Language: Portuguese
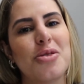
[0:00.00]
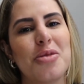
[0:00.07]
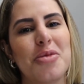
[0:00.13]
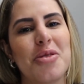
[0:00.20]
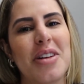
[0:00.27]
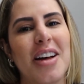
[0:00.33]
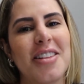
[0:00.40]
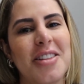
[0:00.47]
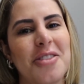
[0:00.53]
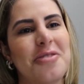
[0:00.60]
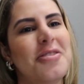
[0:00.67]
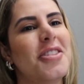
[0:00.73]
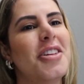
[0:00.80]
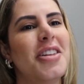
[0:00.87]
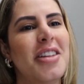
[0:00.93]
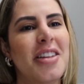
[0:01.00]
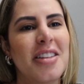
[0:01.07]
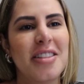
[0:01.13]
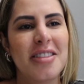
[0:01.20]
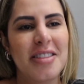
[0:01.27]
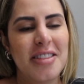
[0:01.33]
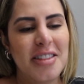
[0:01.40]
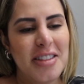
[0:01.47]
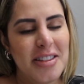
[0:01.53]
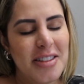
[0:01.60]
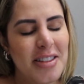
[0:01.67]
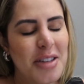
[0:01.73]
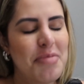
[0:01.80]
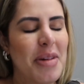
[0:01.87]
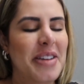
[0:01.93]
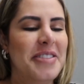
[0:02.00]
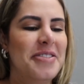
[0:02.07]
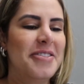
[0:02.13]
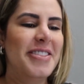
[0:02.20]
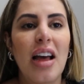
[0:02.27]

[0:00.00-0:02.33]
sobre o cartão também.